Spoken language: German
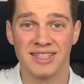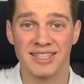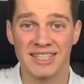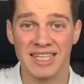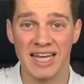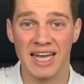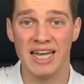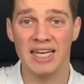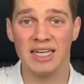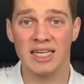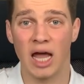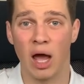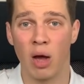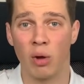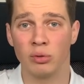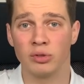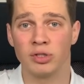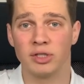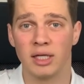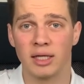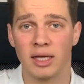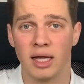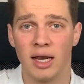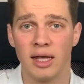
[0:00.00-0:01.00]

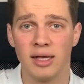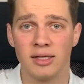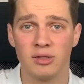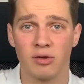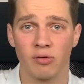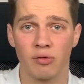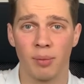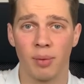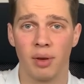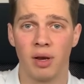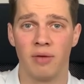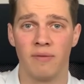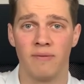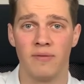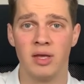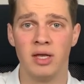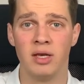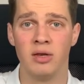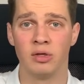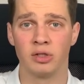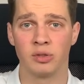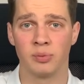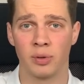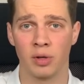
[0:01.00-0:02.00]
zehntausende Klicks auf meine
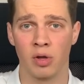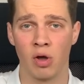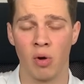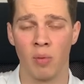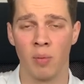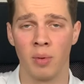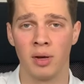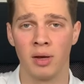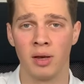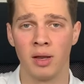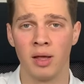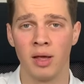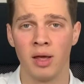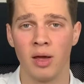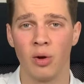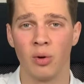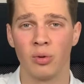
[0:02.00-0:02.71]
Videos bekommen